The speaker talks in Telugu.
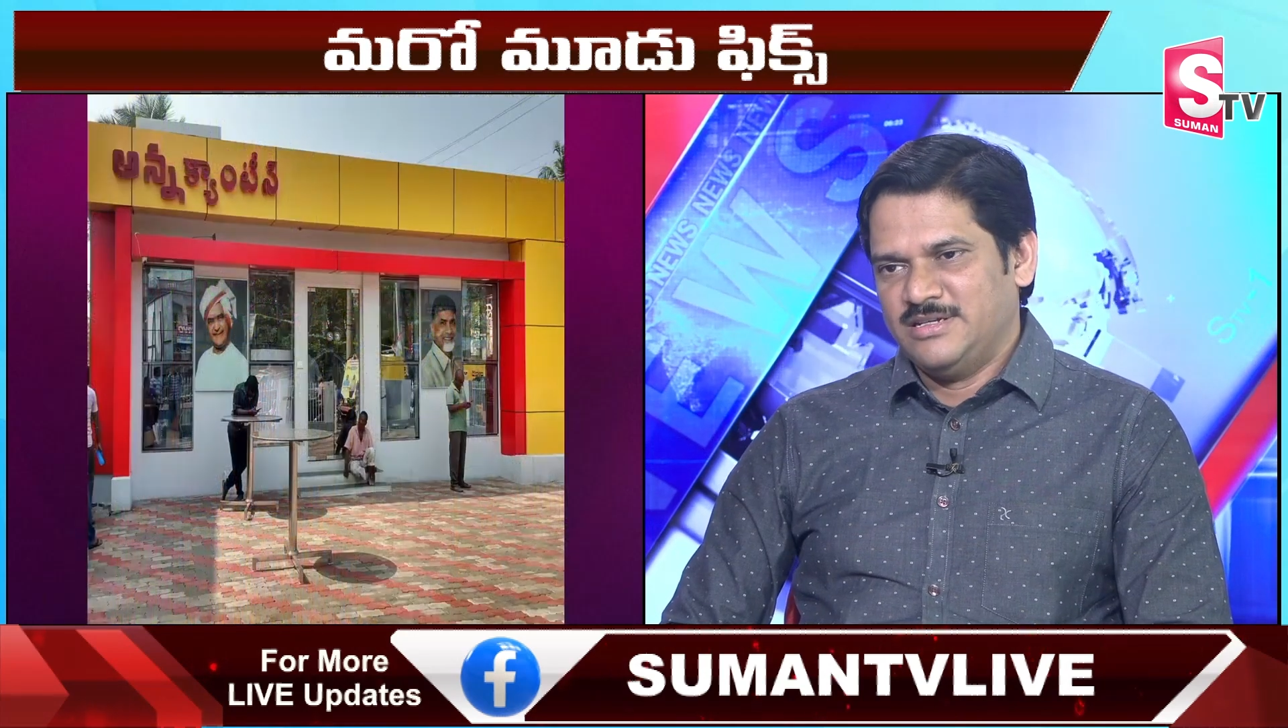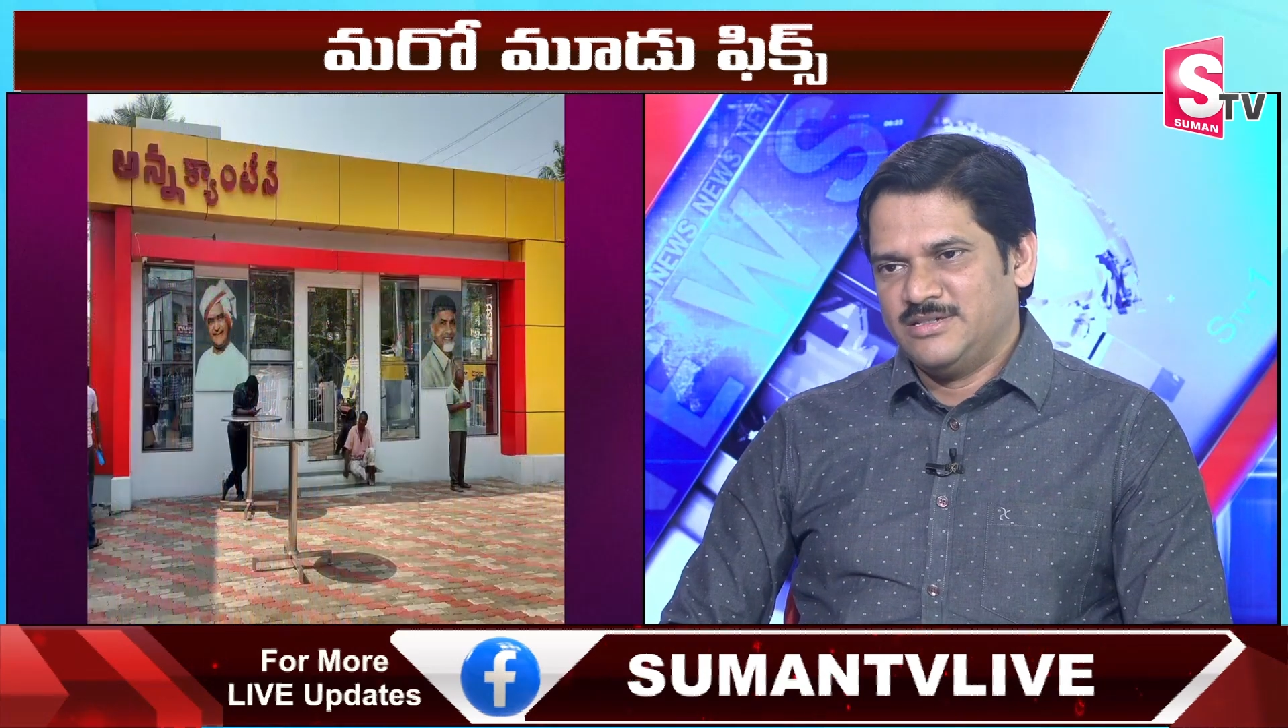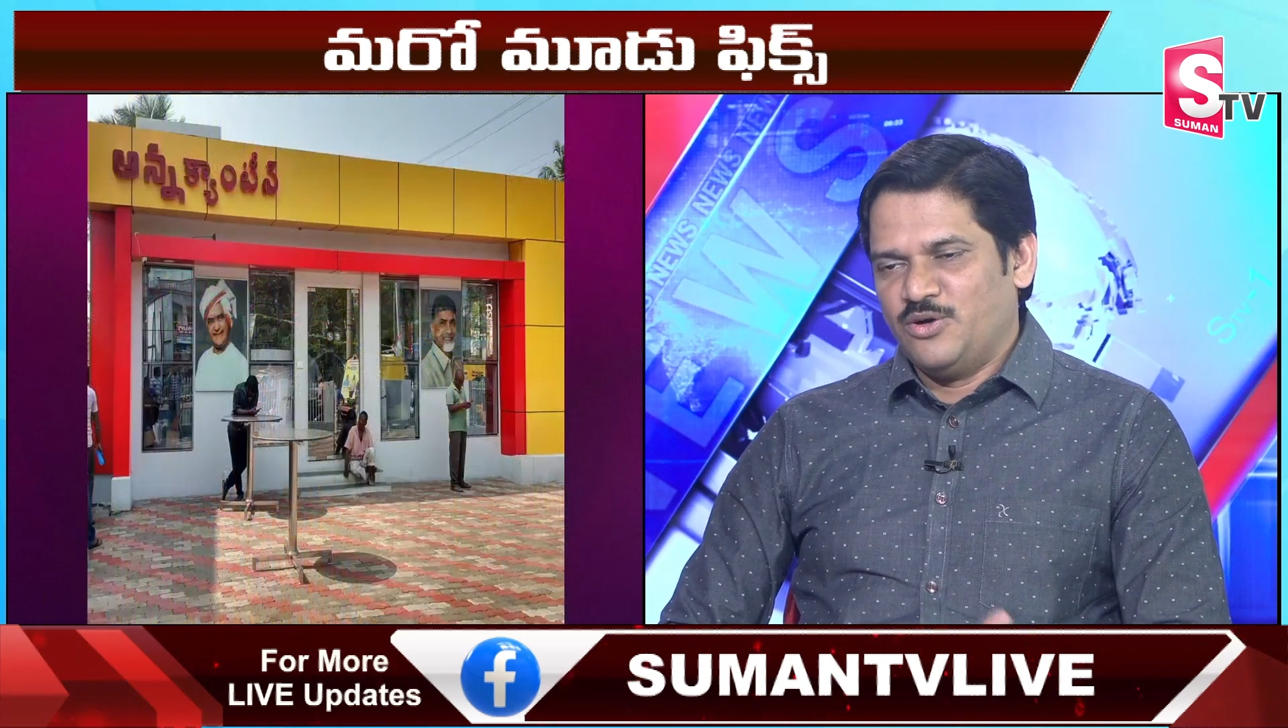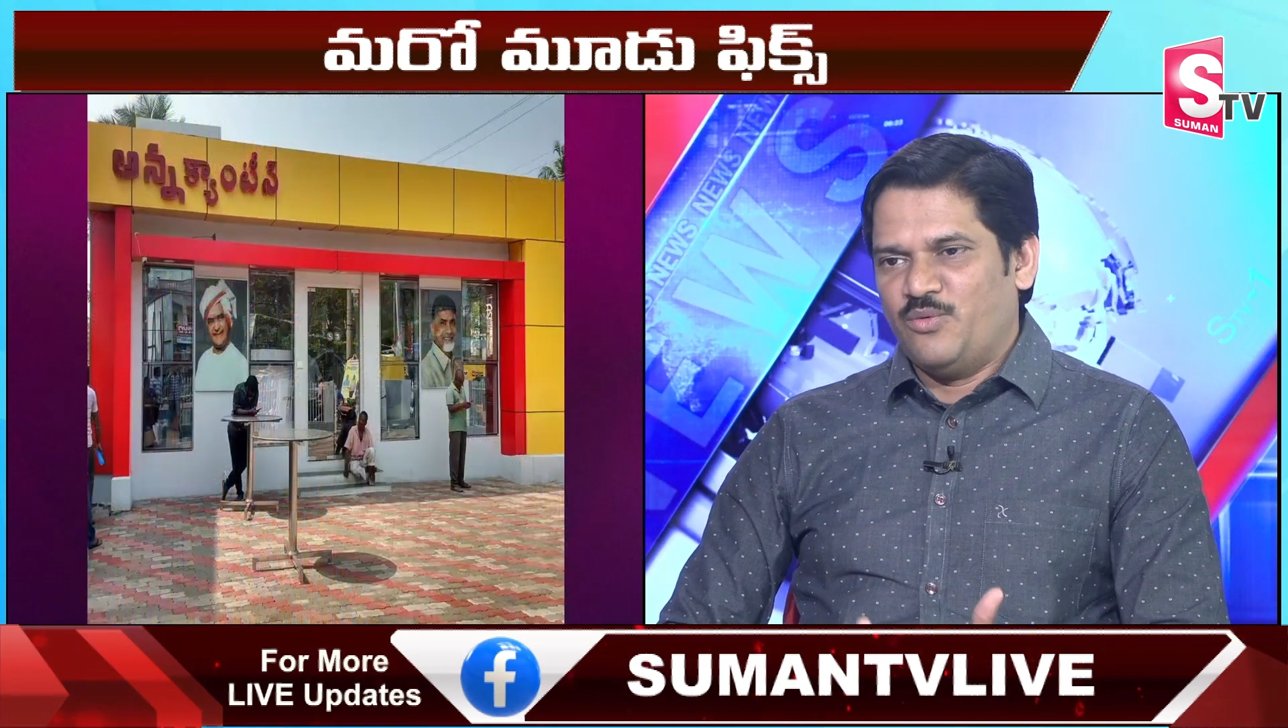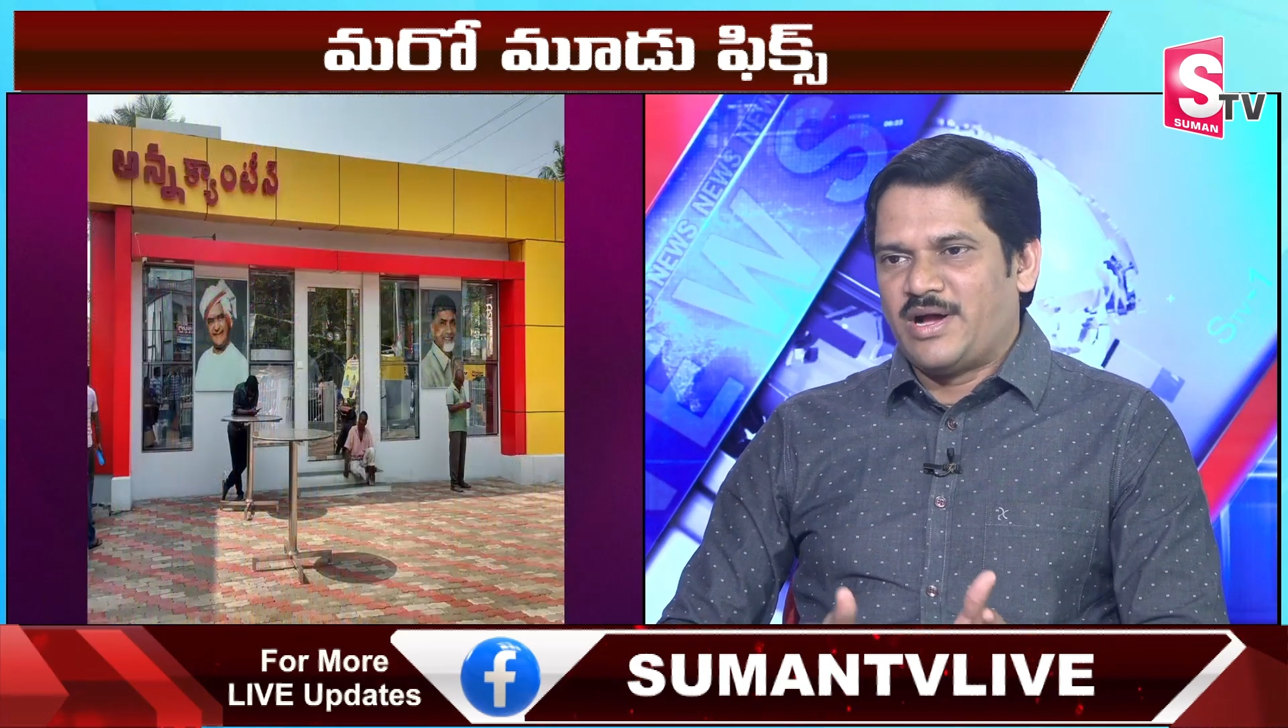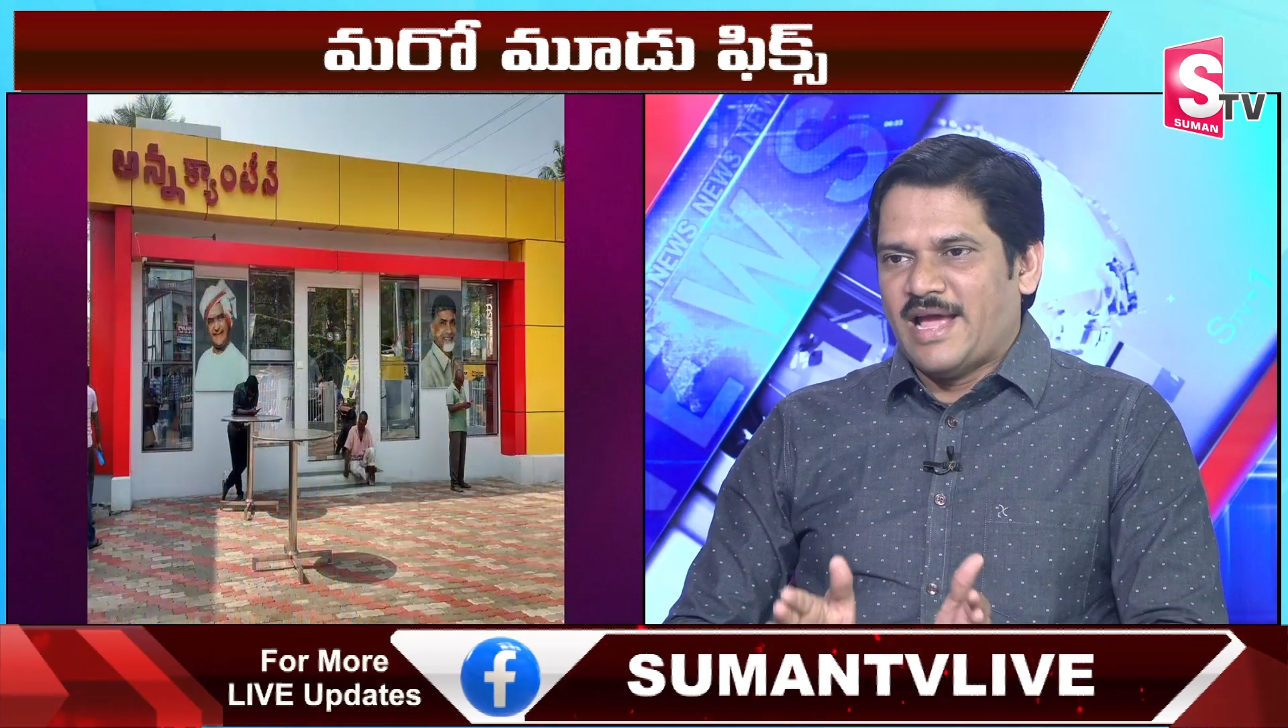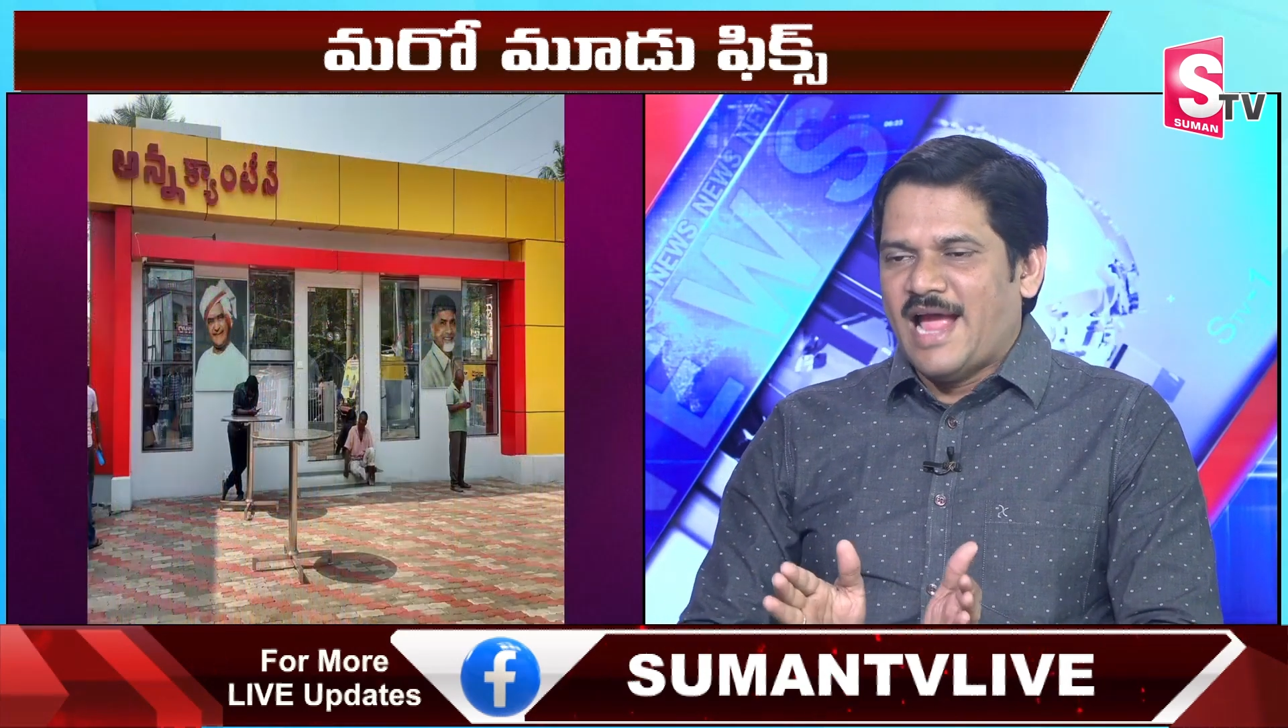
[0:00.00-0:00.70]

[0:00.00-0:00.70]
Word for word: సో ఒక